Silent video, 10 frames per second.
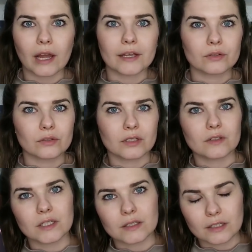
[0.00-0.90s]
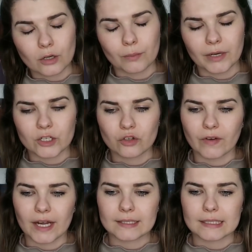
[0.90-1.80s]
Also sie zieht sich komplett
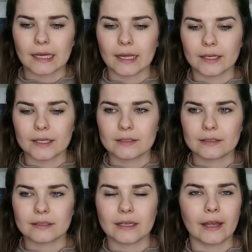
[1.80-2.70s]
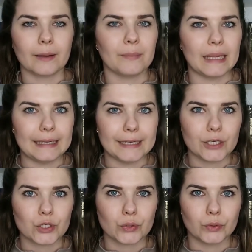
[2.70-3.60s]
schwarz an, ist sehr
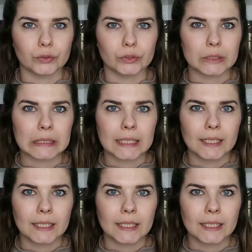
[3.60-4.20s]
rebellisch und